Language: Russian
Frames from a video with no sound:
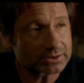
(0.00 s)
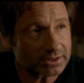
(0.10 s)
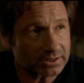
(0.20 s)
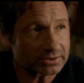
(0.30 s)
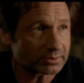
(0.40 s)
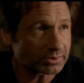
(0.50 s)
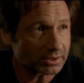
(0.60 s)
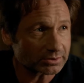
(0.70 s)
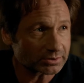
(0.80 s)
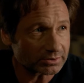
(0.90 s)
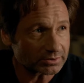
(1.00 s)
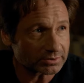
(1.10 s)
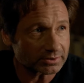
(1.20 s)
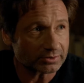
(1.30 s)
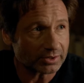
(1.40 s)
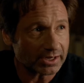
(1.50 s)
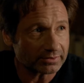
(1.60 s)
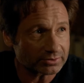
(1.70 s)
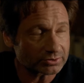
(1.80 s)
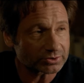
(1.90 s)
жителях эксперименты,
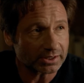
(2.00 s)
тестируя